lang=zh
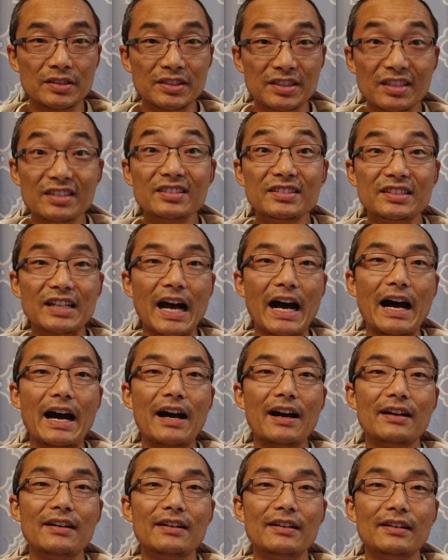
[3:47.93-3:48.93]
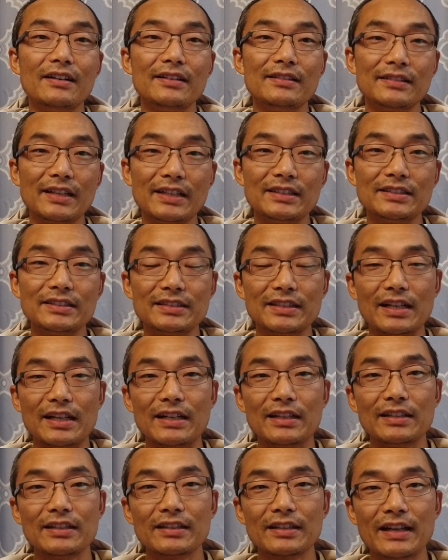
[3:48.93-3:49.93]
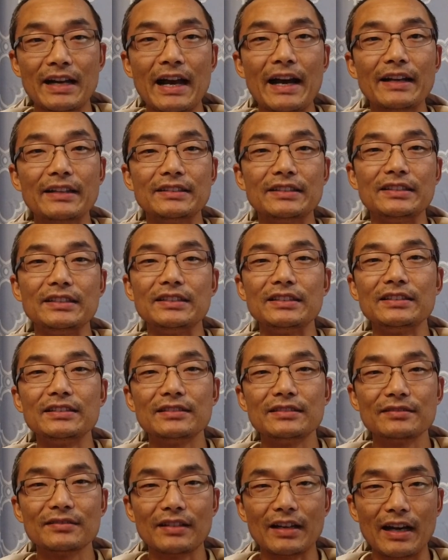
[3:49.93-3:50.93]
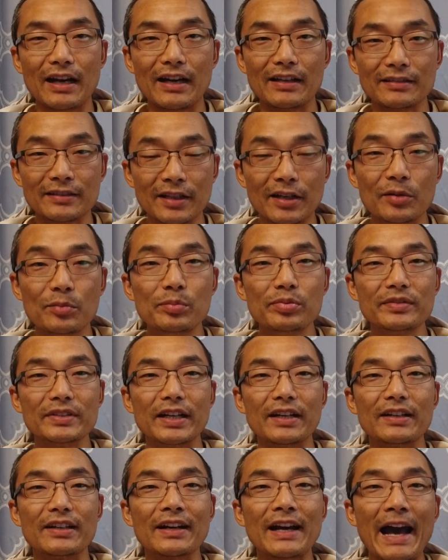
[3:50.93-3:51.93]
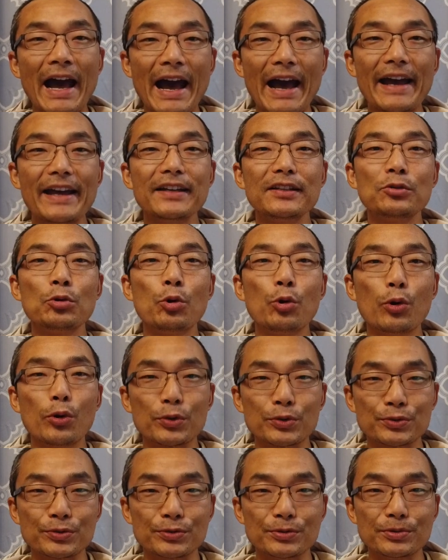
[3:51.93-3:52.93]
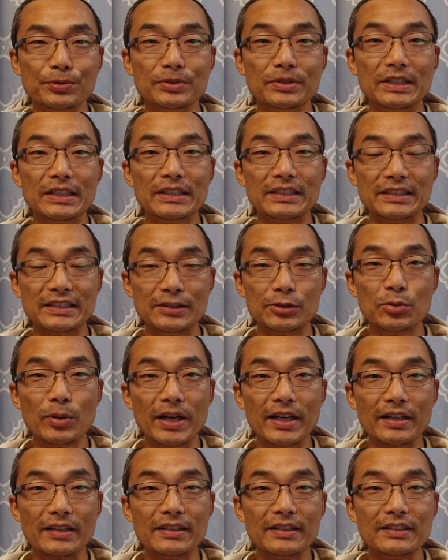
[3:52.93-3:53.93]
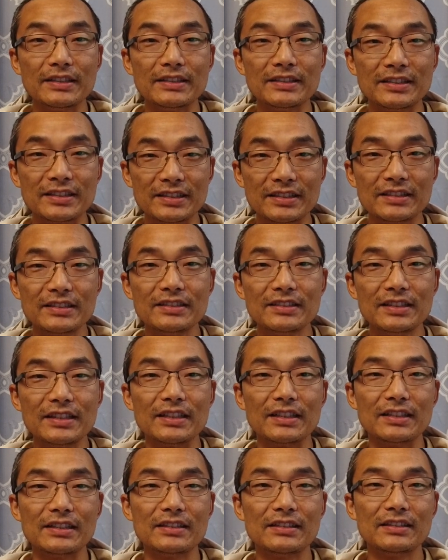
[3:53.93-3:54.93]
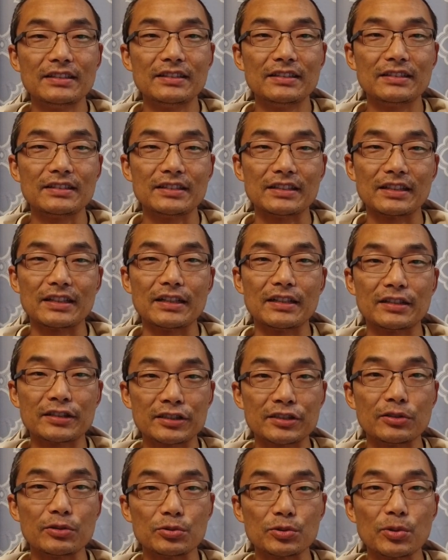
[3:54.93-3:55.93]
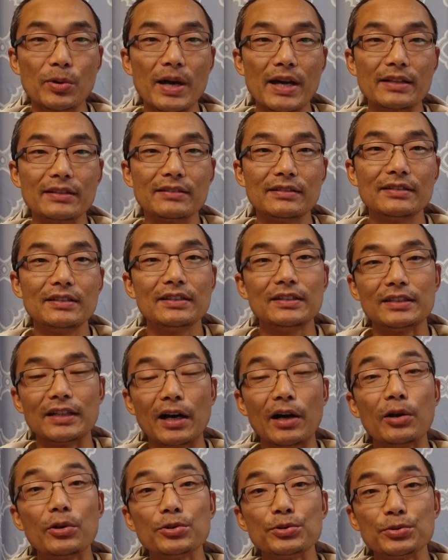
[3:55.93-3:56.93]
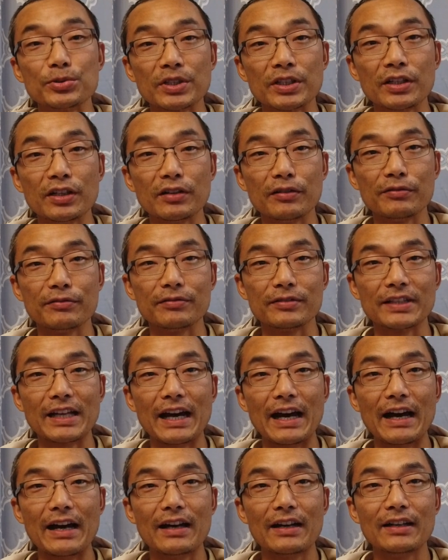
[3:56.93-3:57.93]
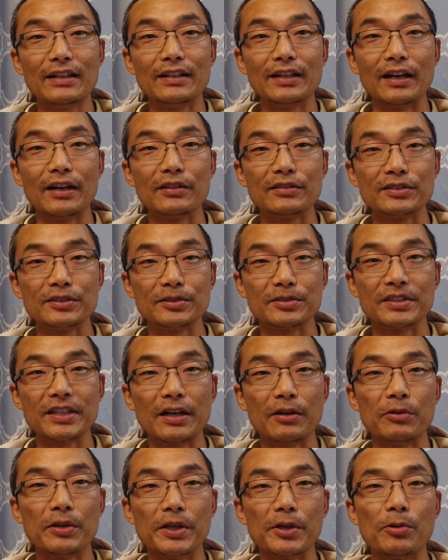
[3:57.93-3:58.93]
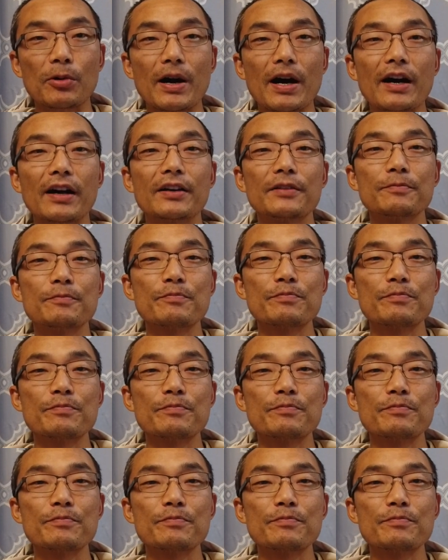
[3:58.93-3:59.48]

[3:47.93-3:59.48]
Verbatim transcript: 挣扎，但是呢，看你啊能不能开拓出一段新的。这个手段，然后去克服它，然后走向辉煌。